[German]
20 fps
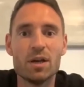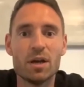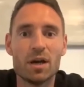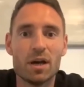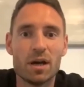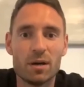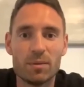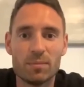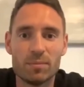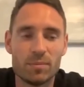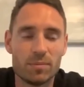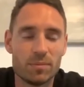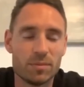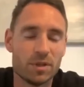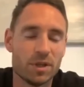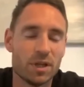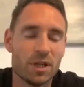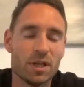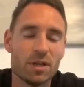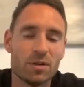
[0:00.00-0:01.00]

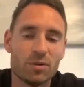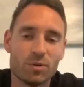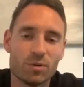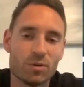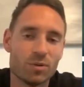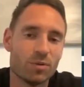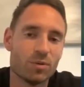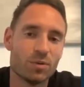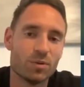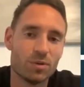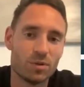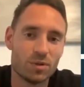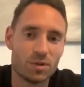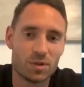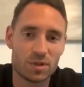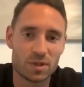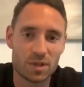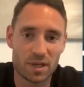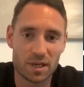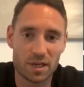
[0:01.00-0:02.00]
Ähm,
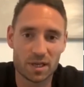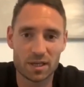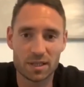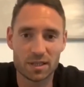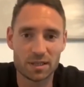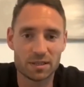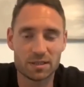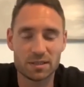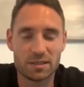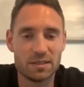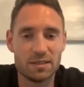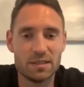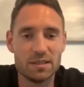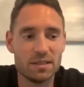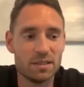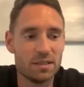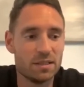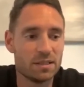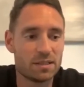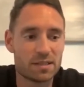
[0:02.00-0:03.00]
und äh,
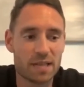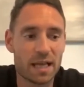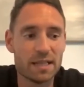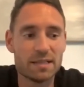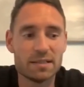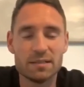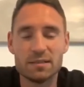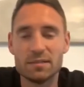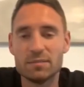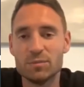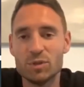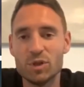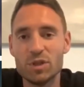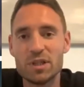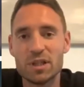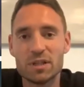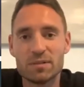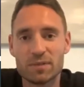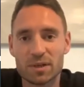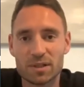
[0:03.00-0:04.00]
die Zeit in
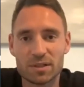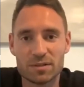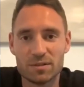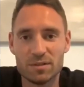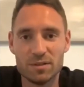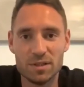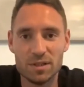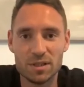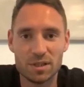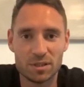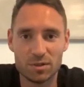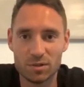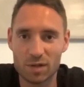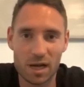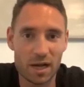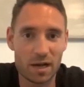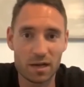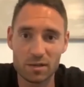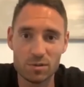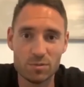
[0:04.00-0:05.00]
München war natürlich
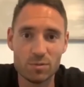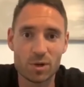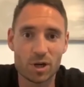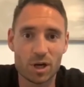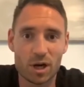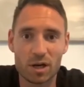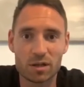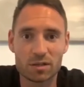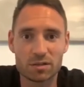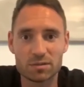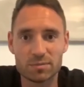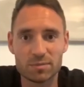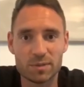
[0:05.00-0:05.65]
äh, überragend.